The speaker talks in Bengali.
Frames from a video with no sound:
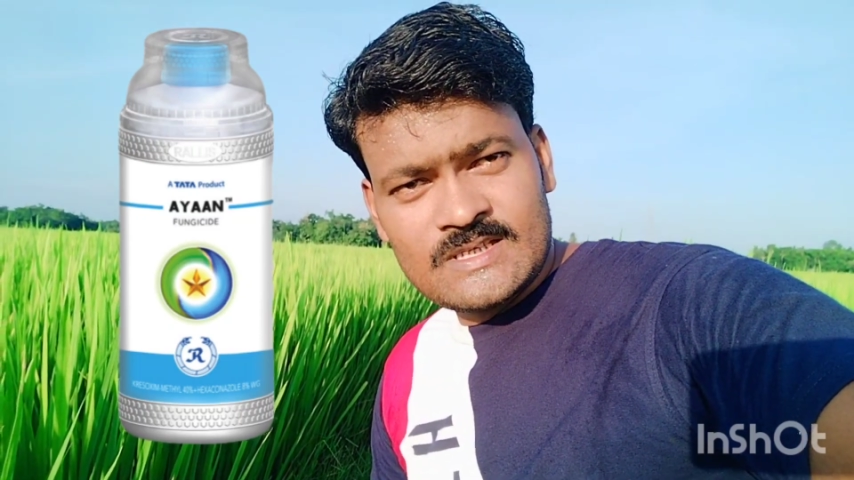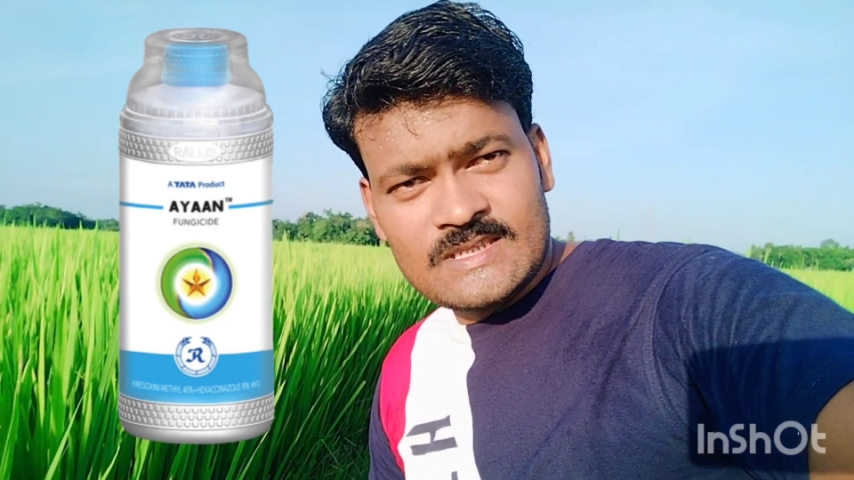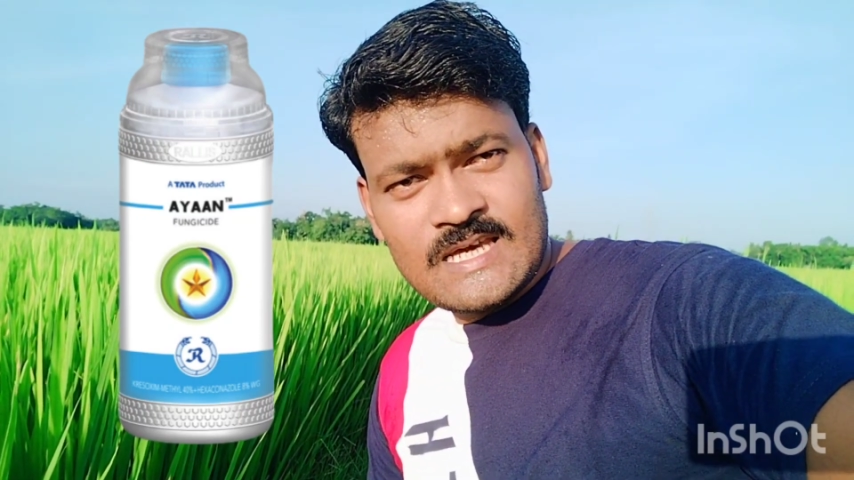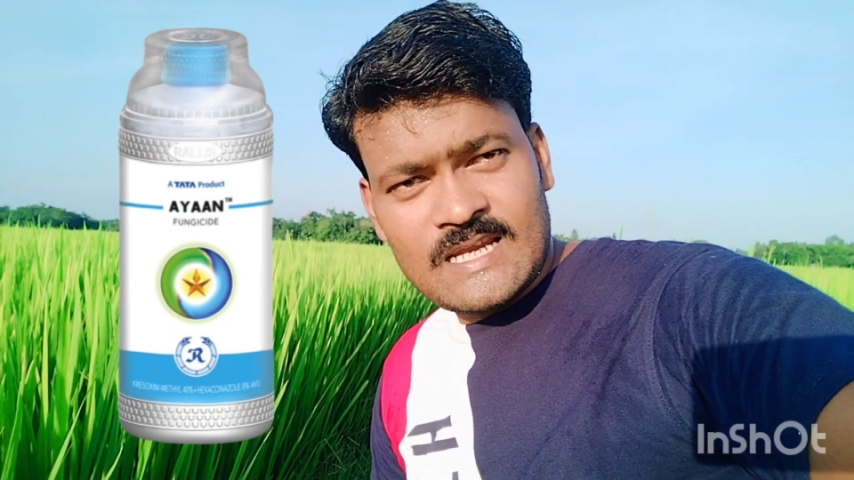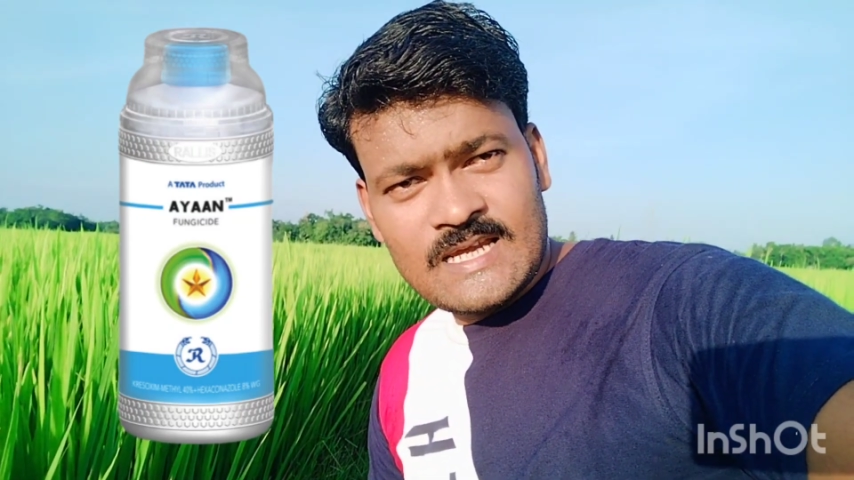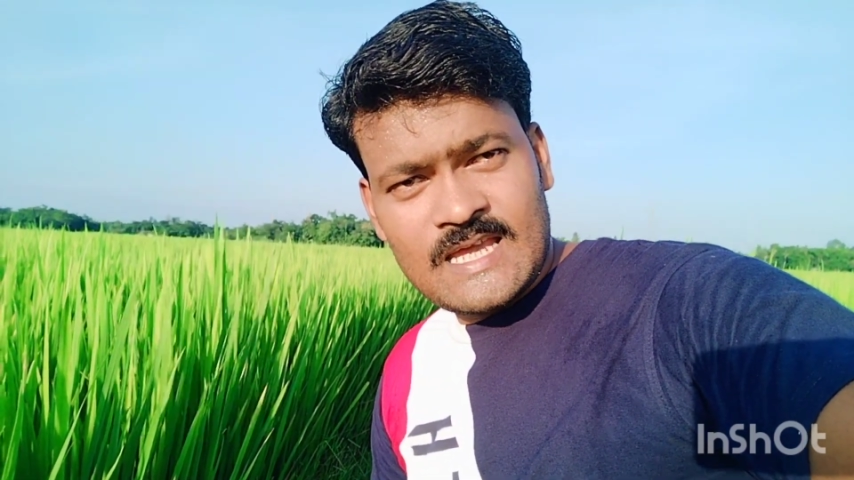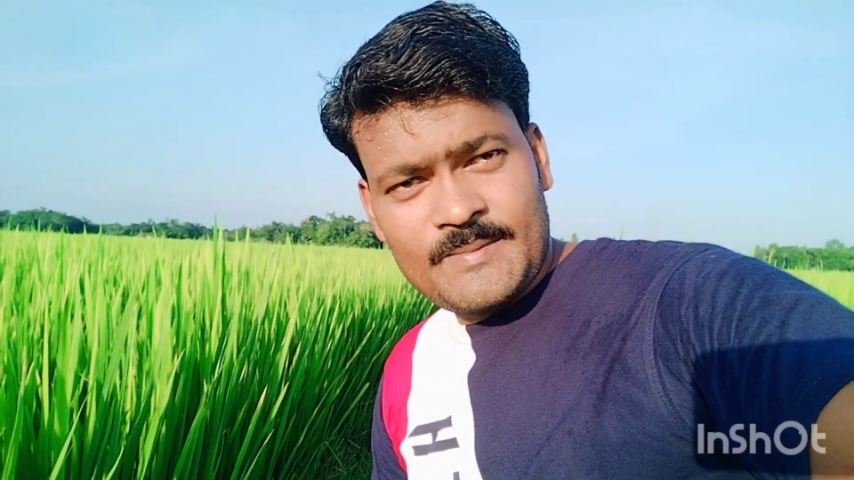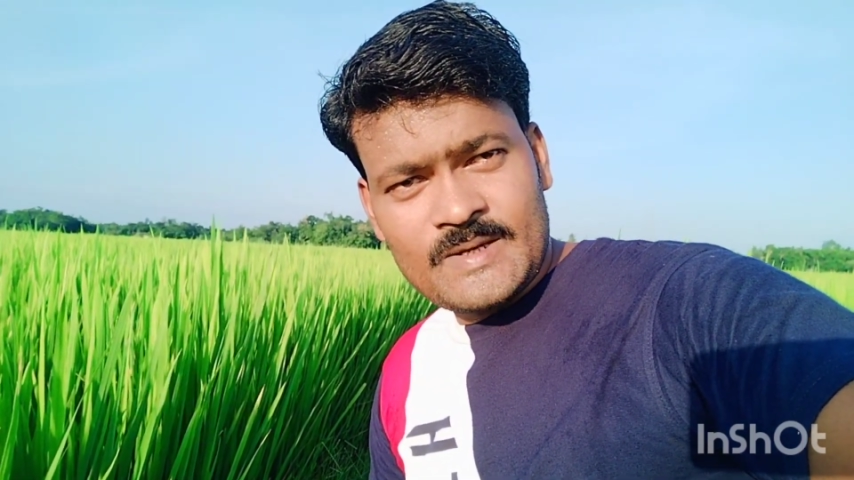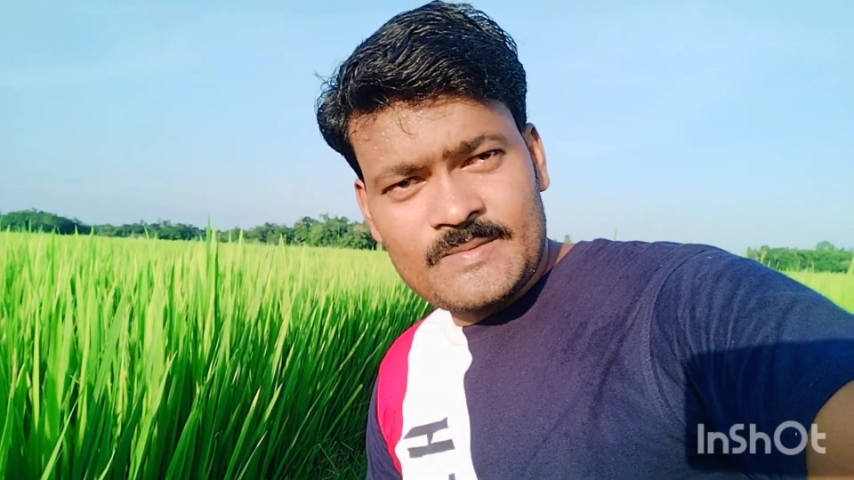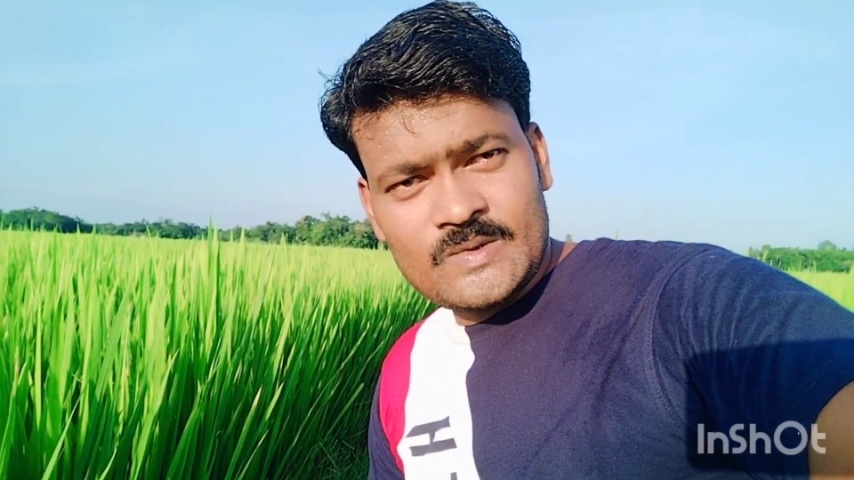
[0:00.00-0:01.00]
তার আগে
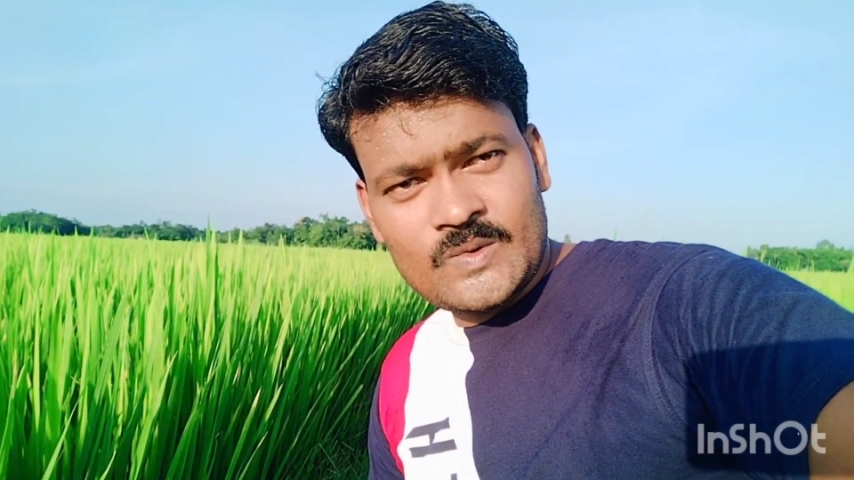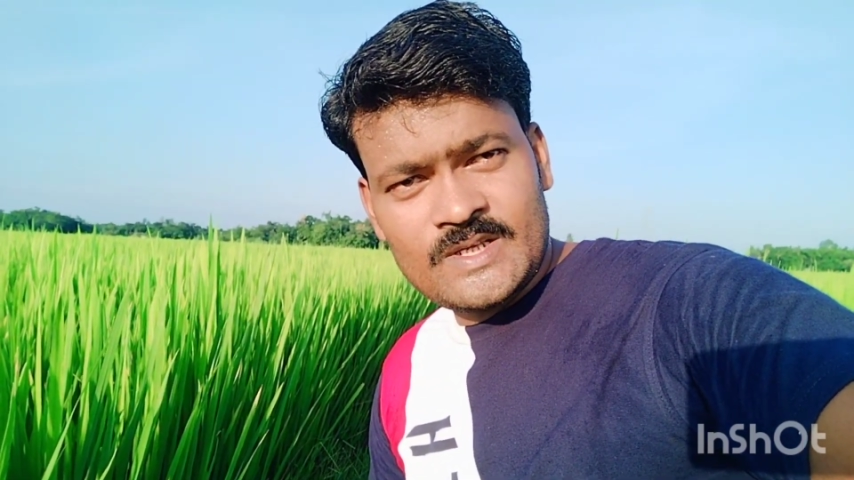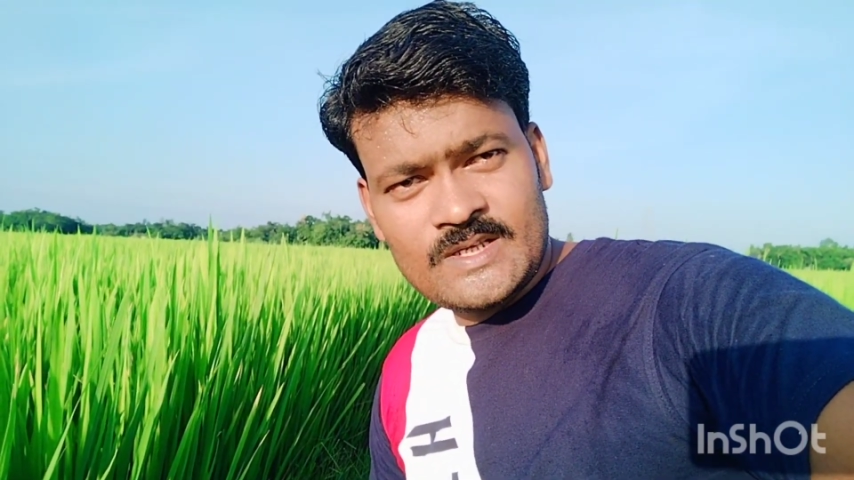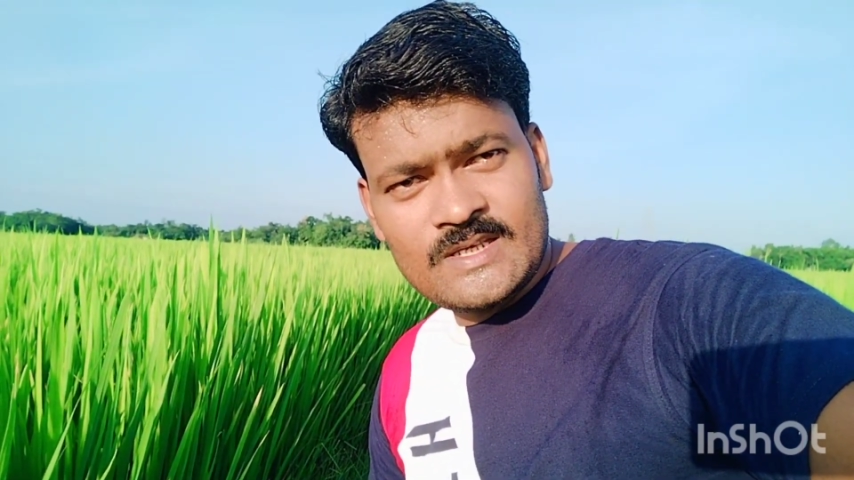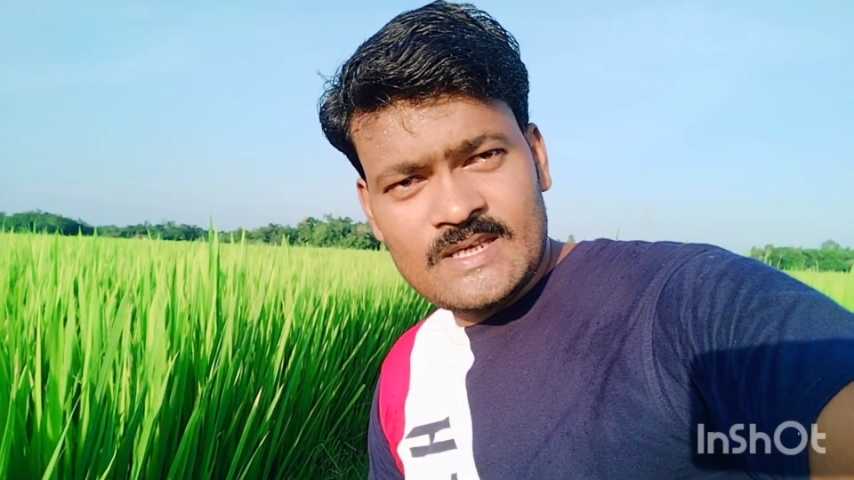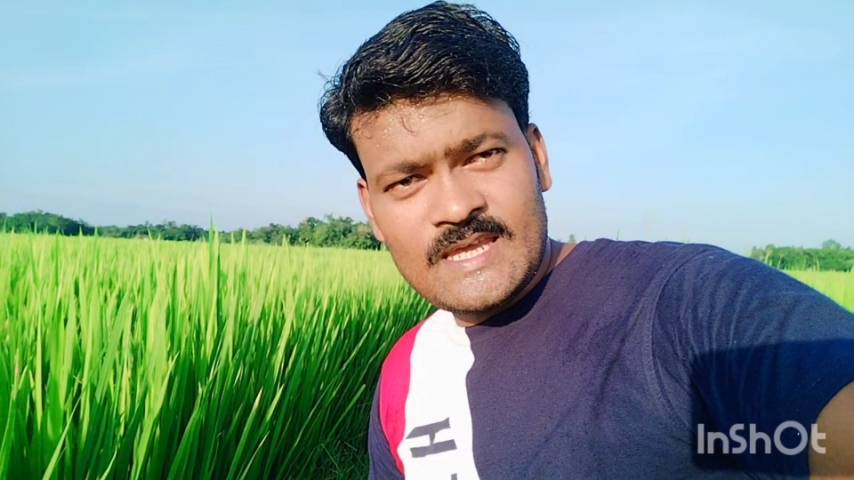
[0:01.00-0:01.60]
আমার ভিডিওটিকে